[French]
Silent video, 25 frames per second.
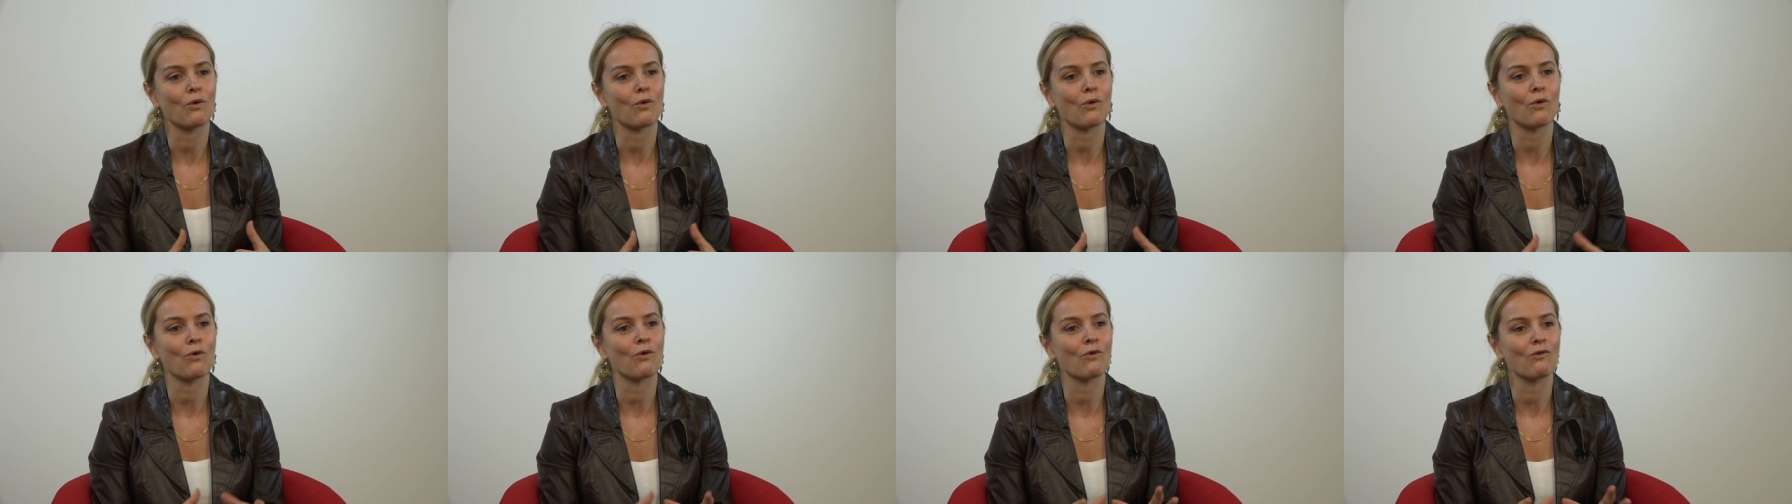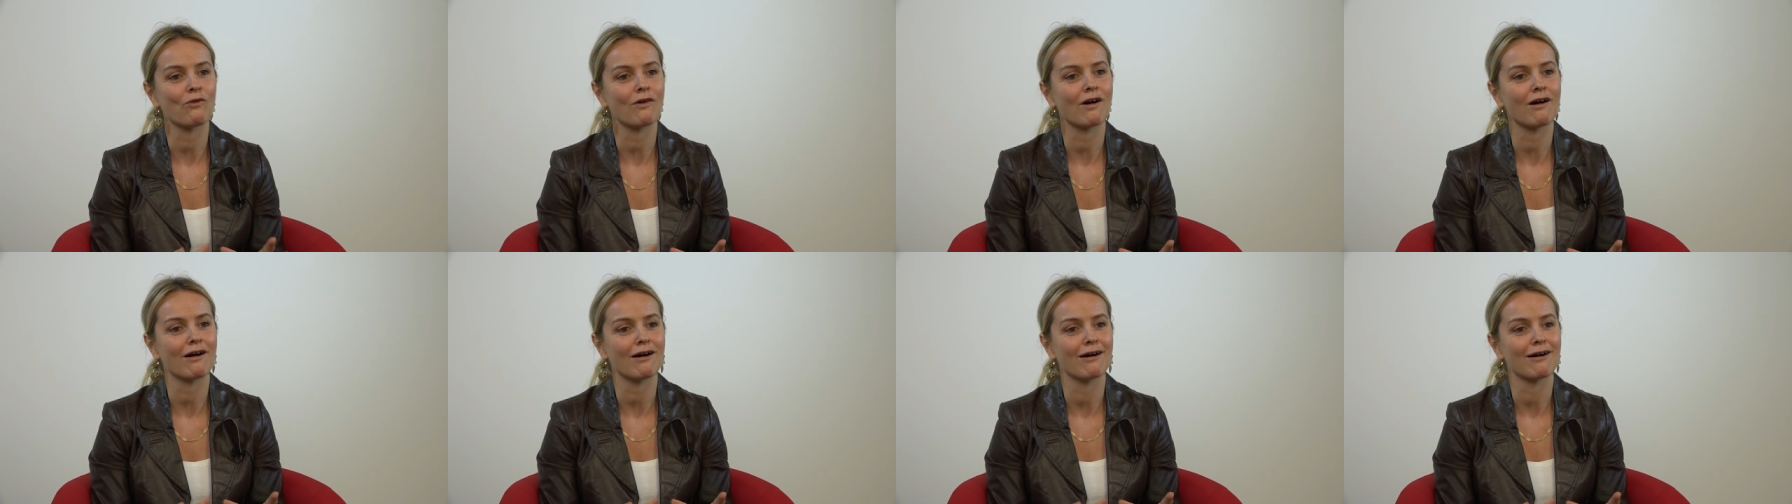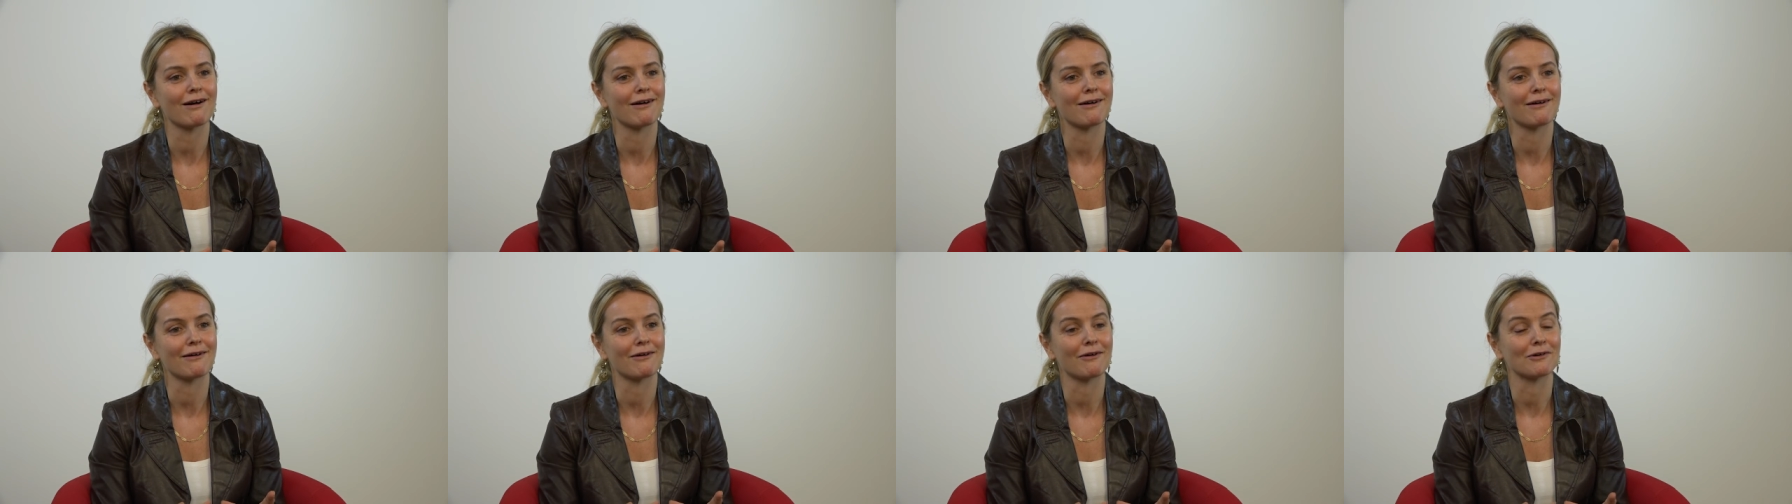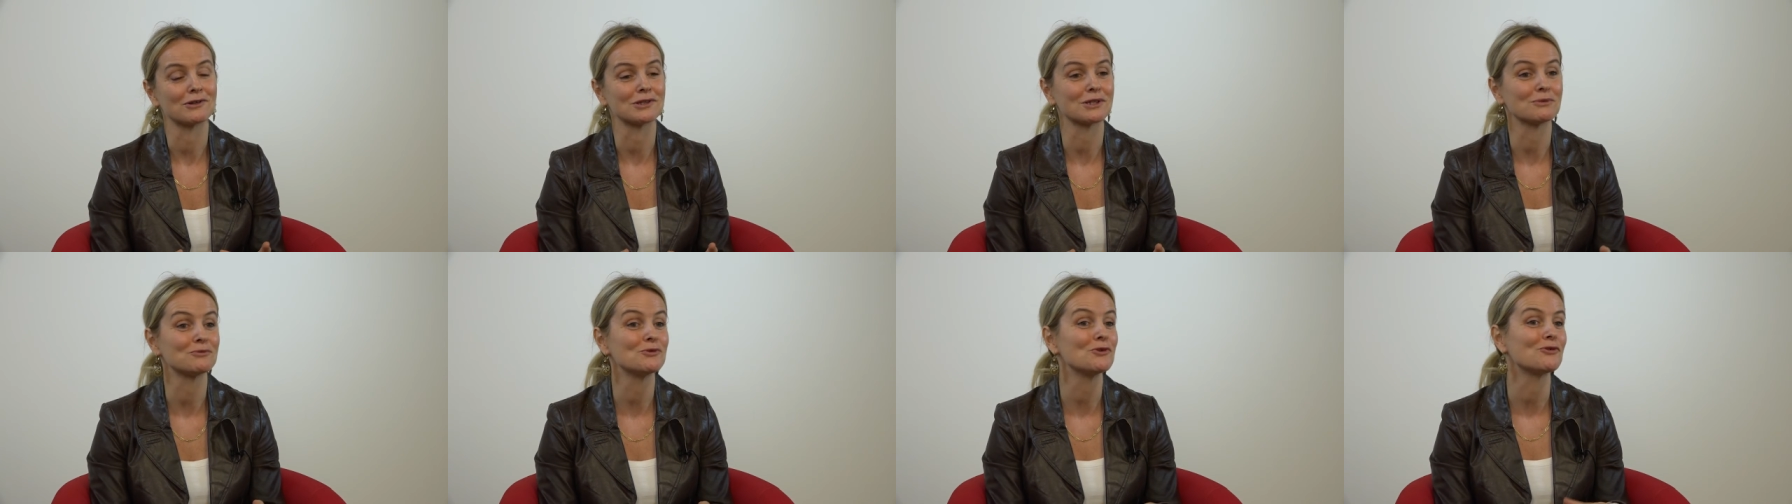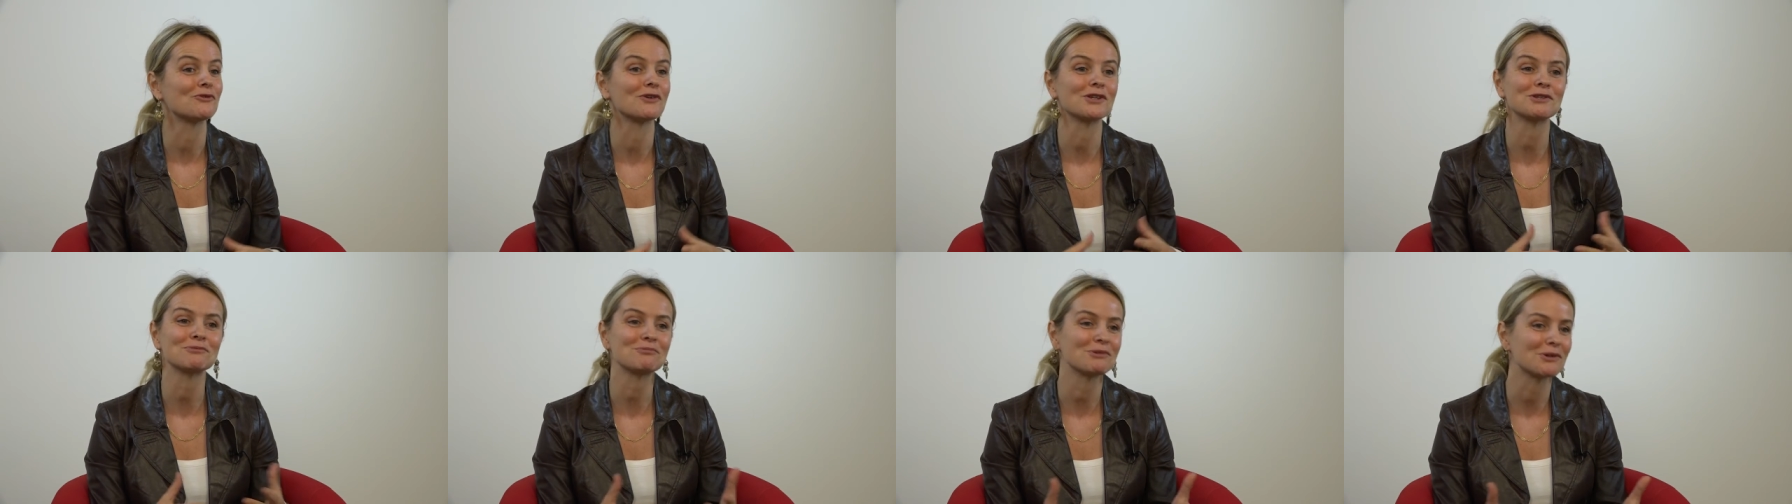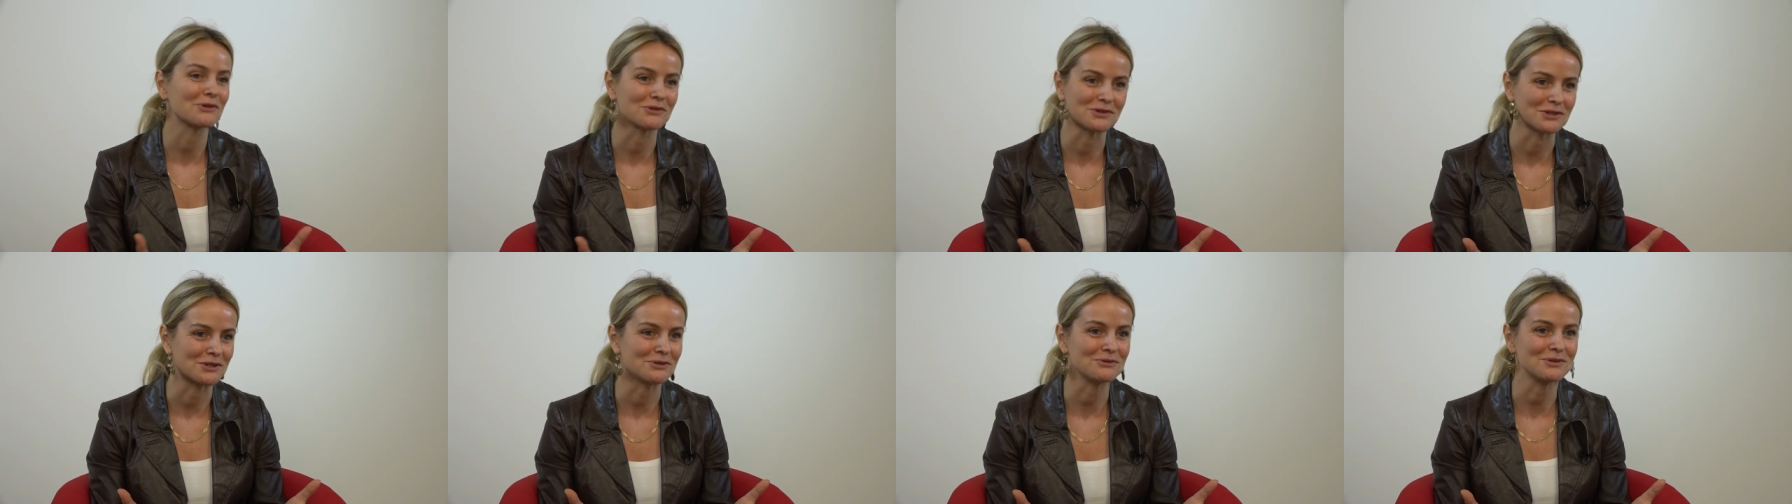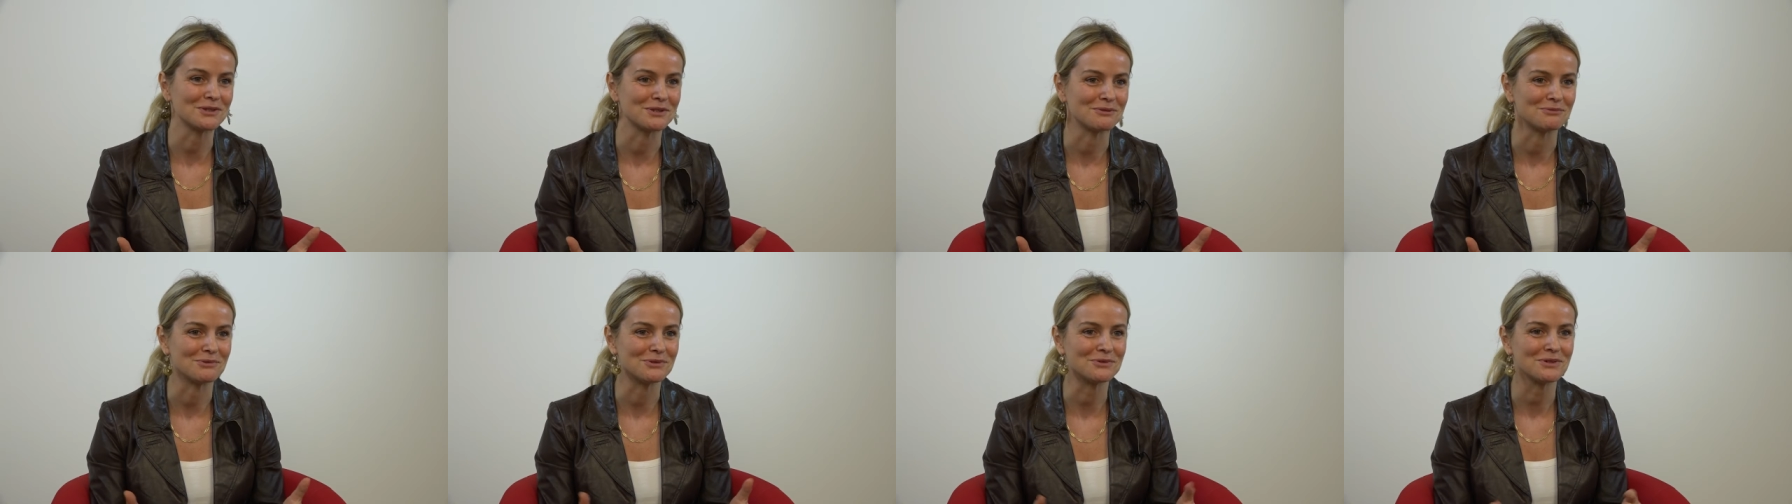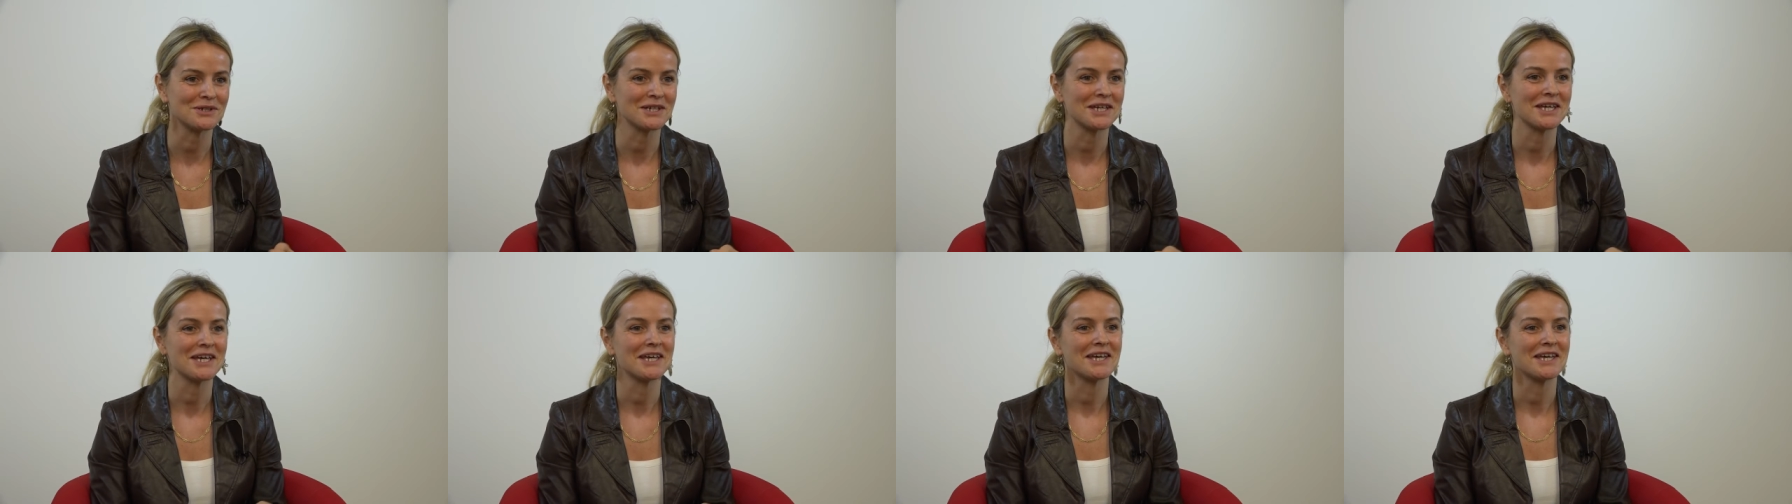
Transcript: on va, en un on va se planter au début.